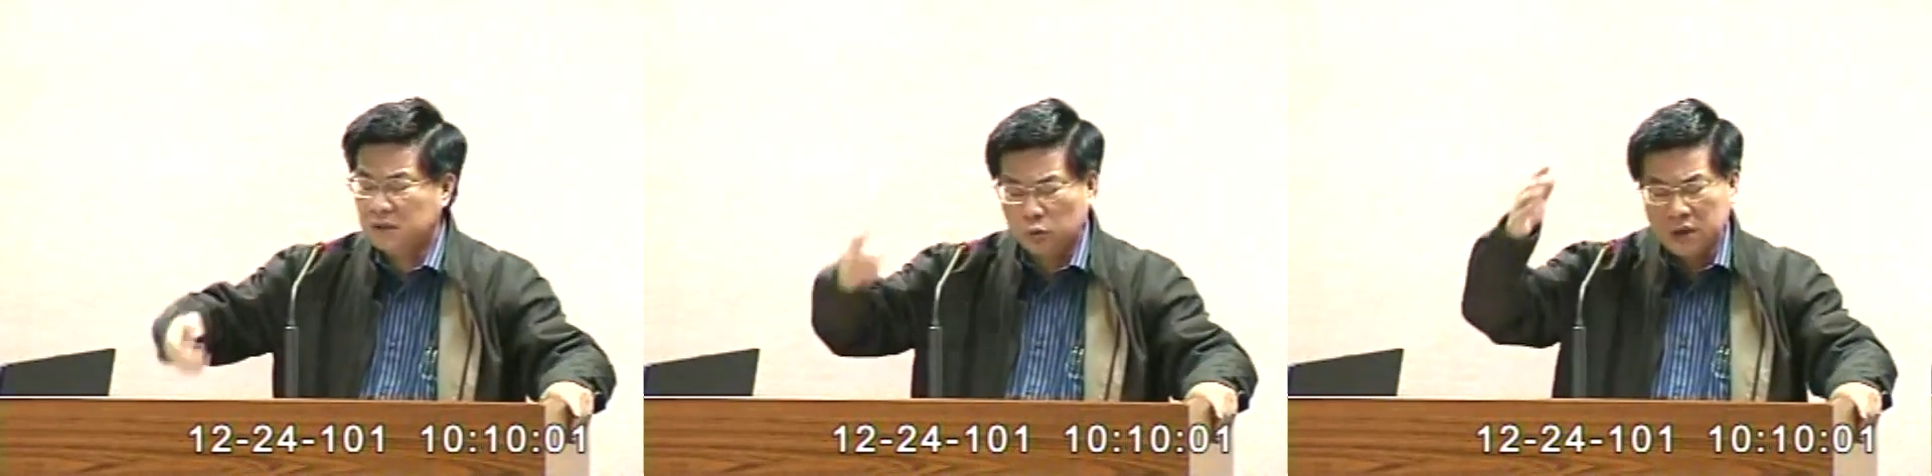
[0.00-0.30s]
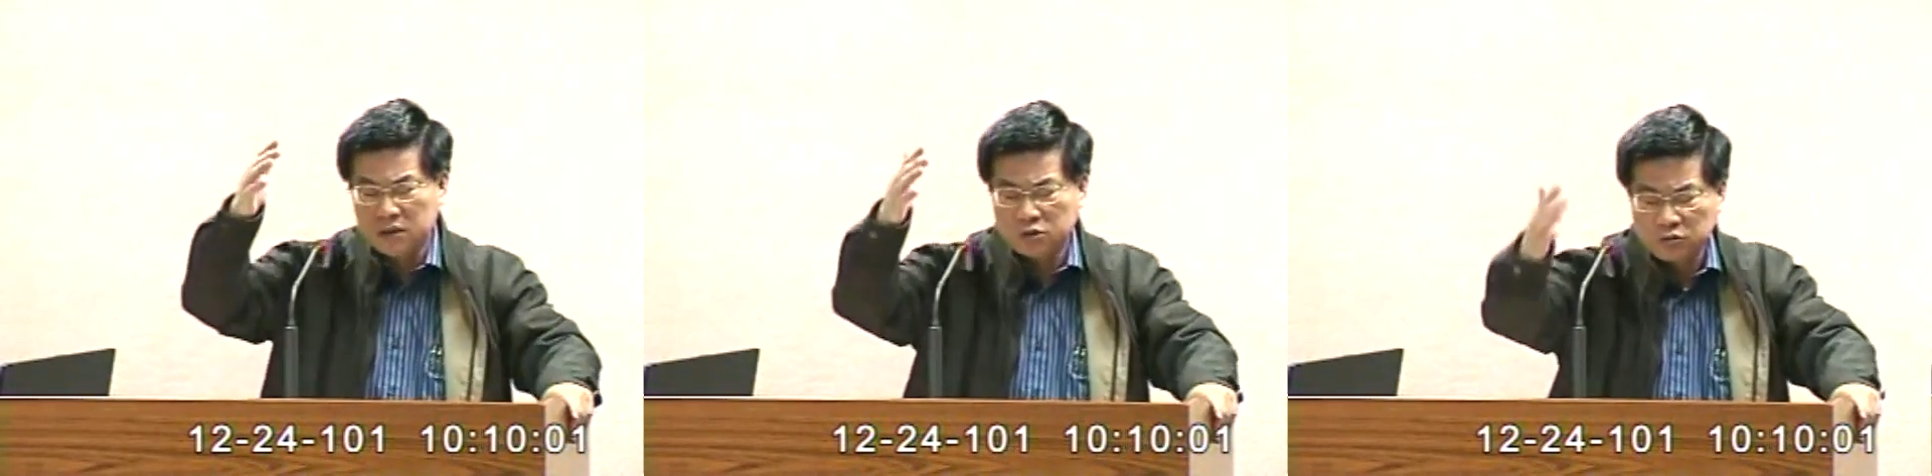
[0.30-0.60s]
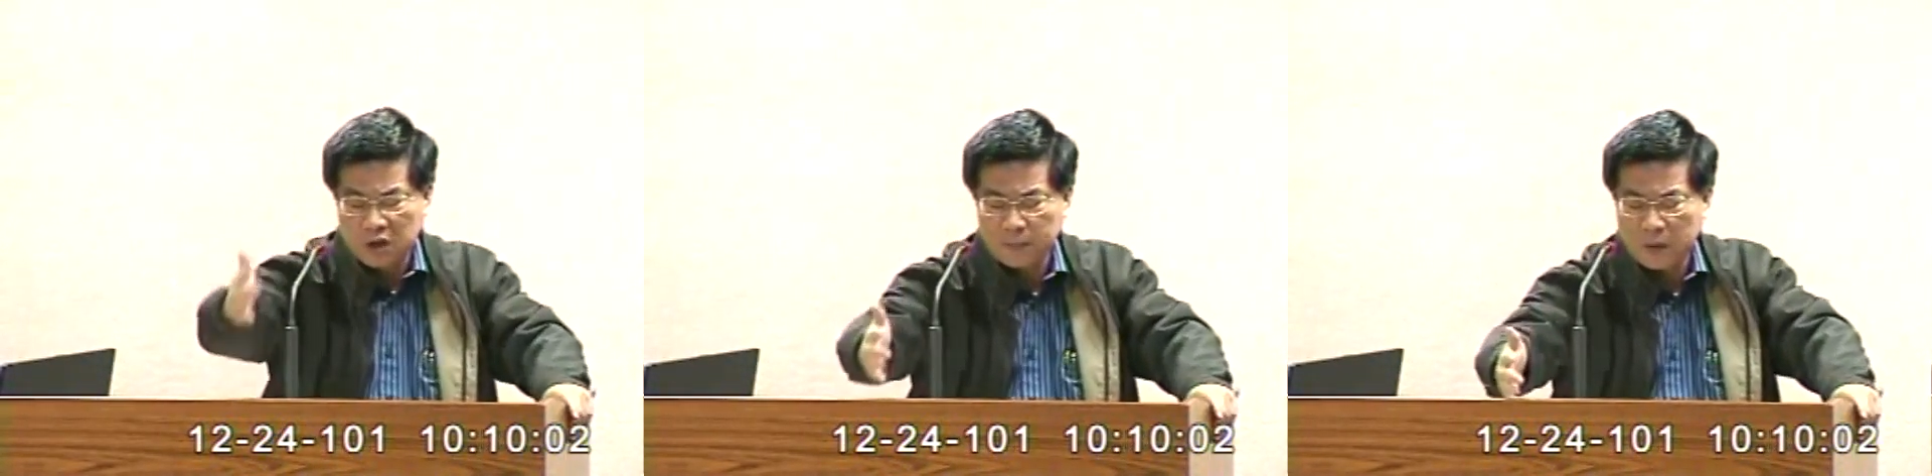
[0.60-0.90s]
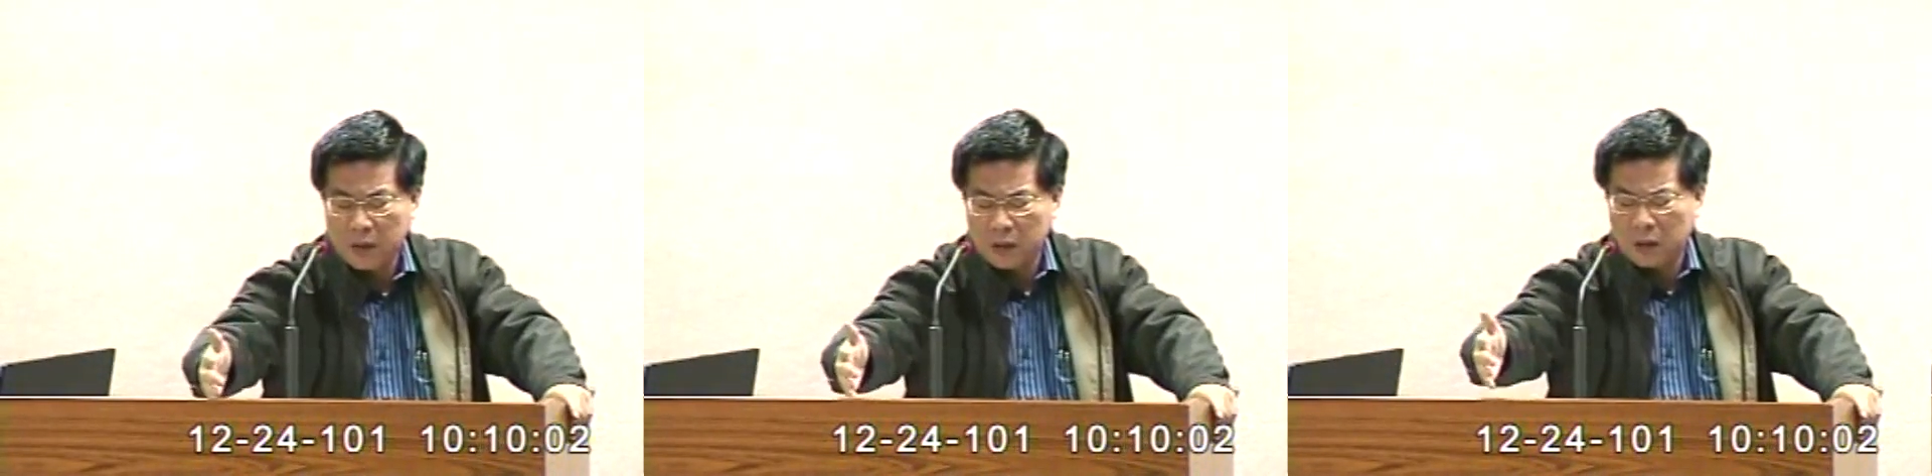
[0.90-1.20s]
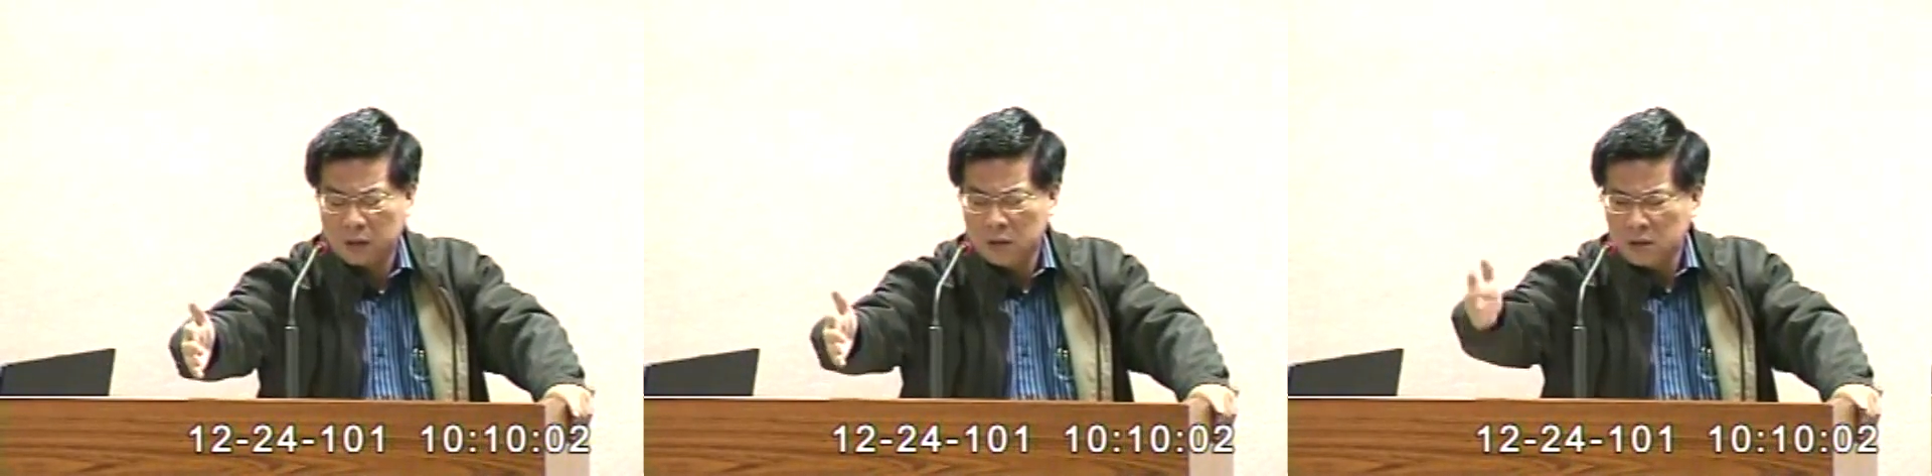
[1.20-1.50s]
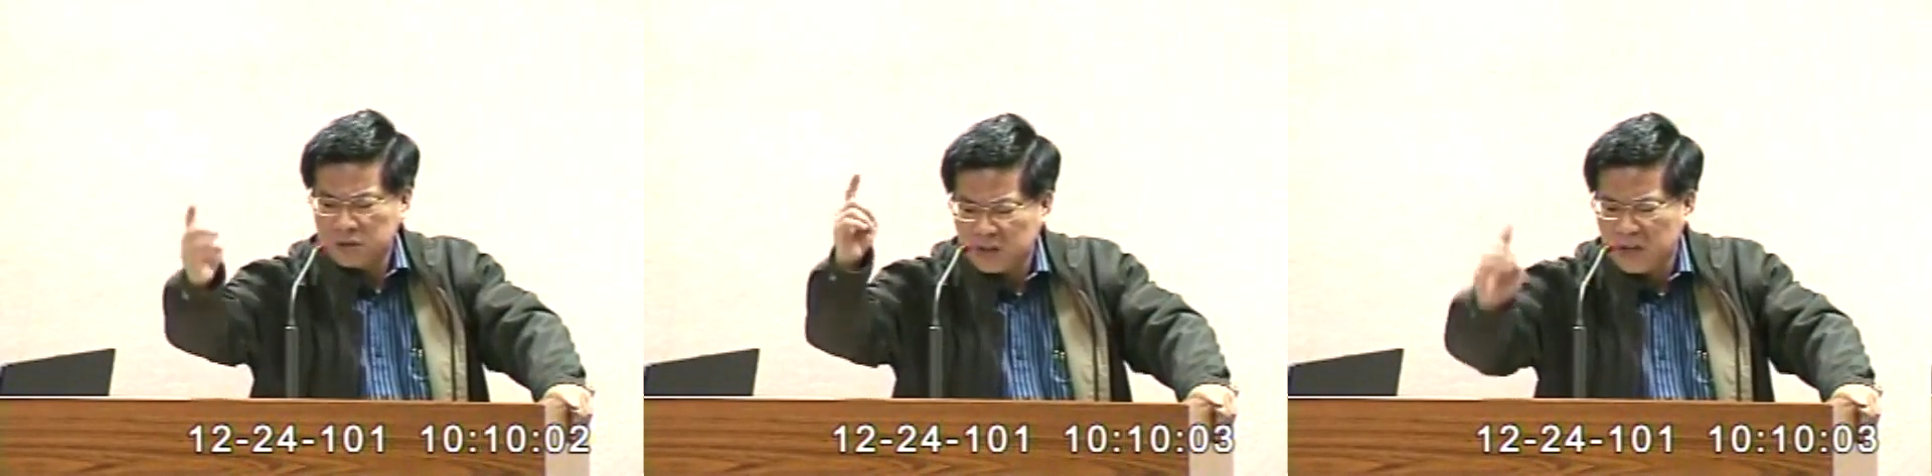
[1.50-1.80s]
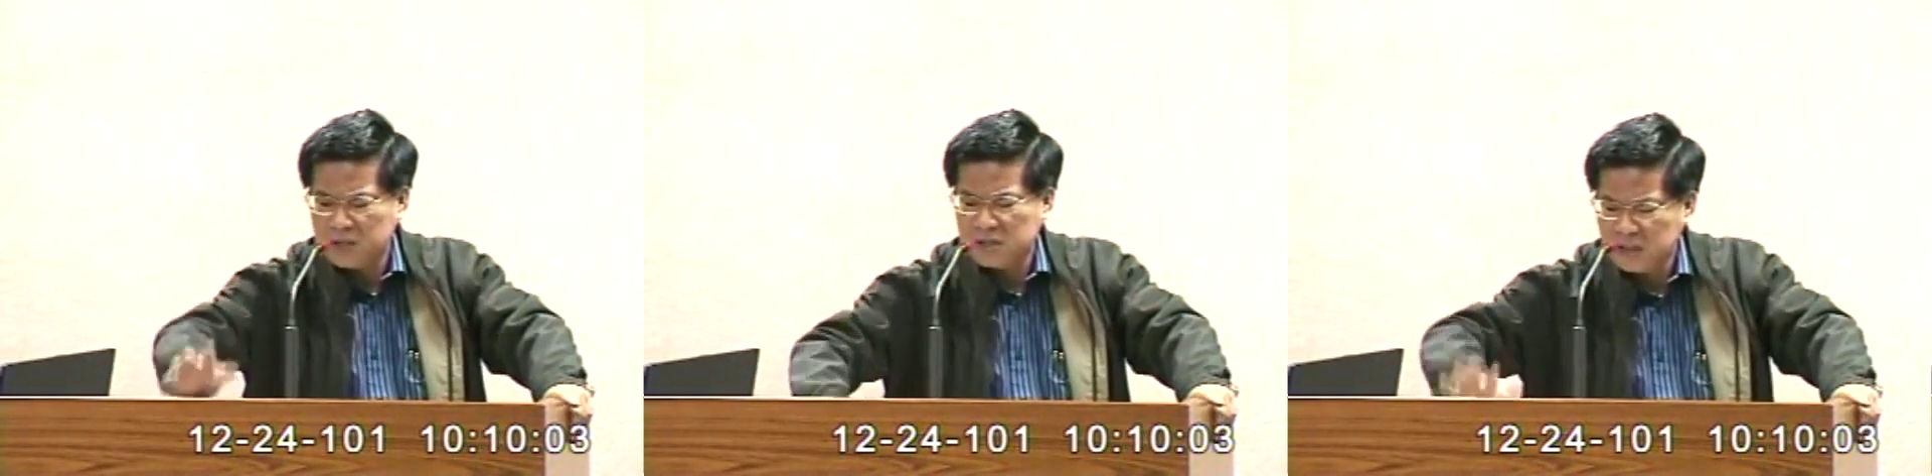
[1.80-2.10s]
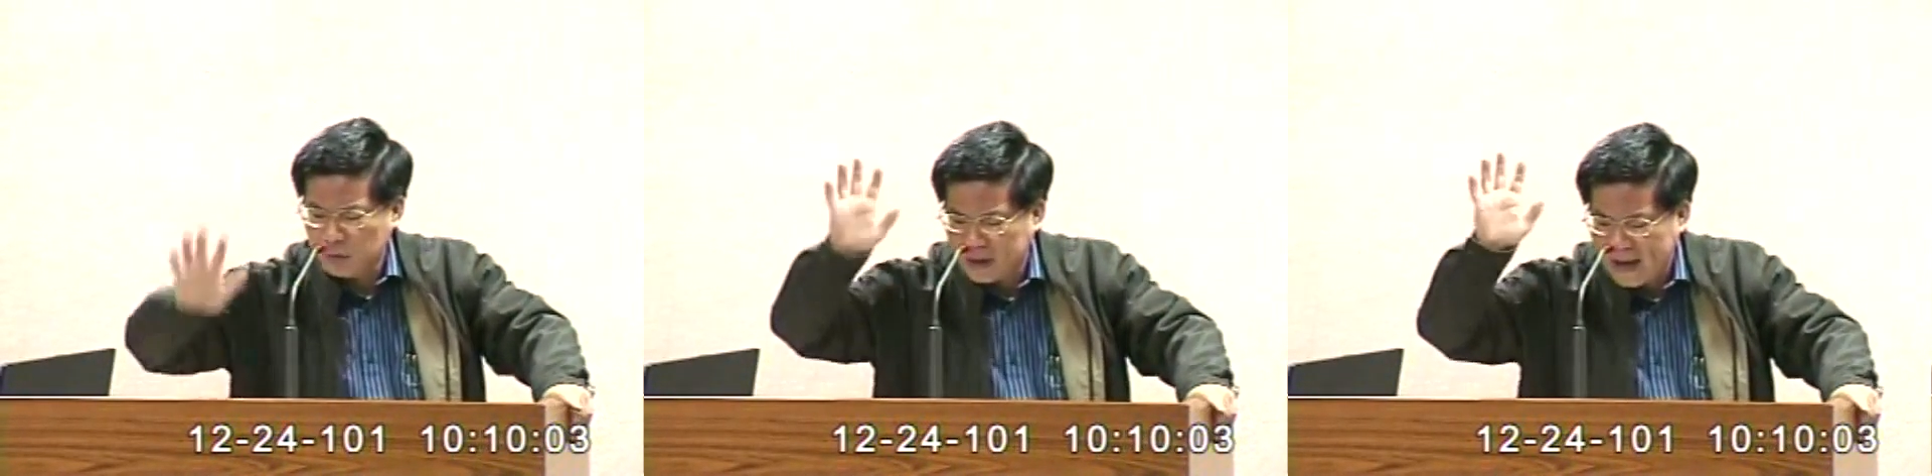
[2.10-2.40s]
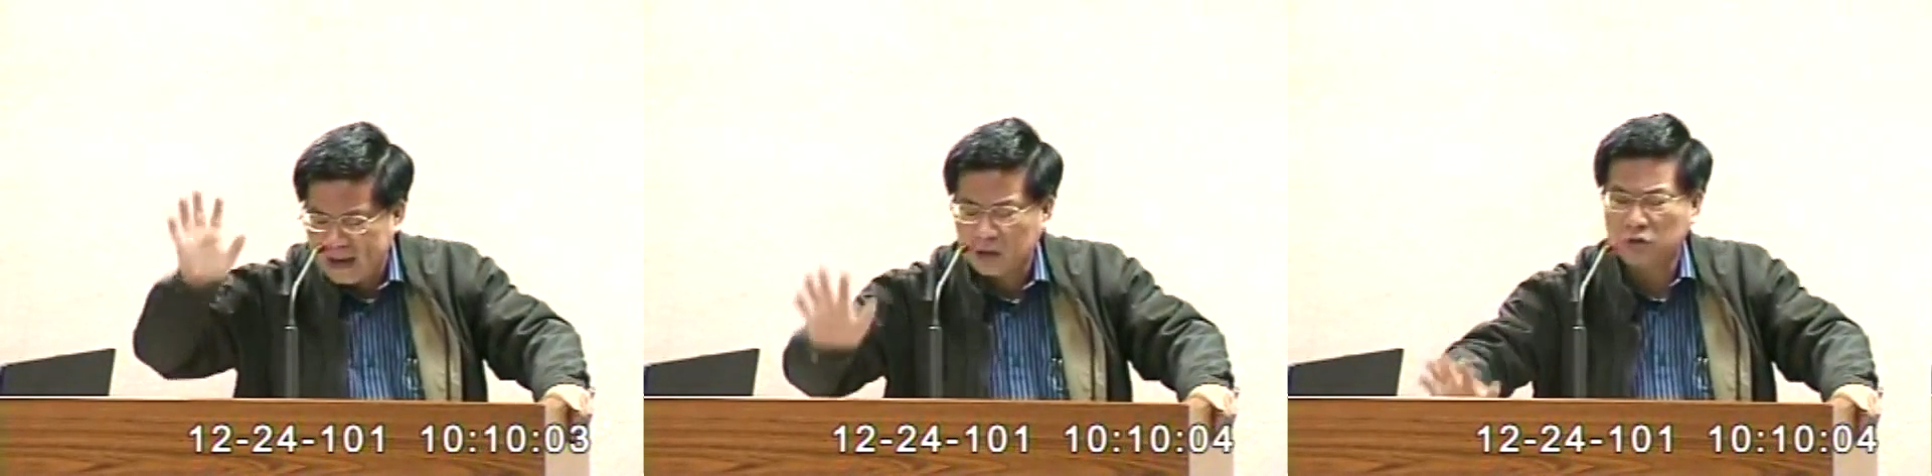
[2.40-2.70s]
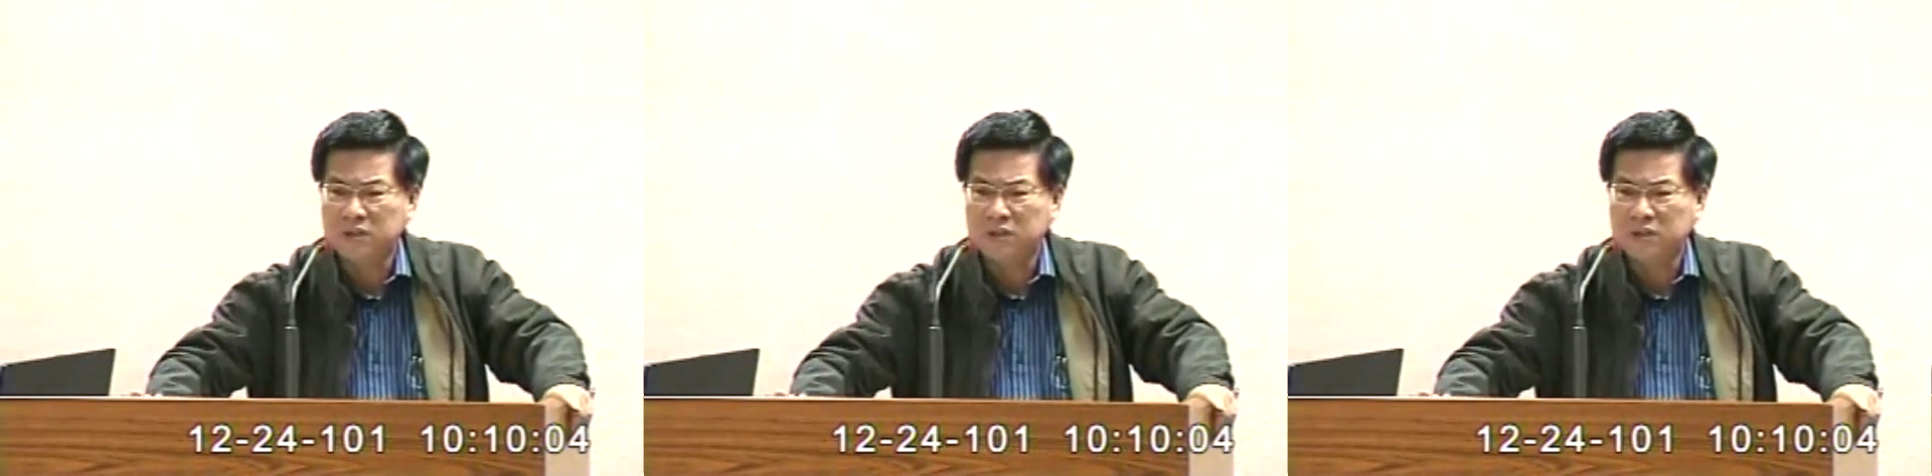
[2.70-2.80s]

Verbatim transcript: 是我跟总召报告，这个也是因为开了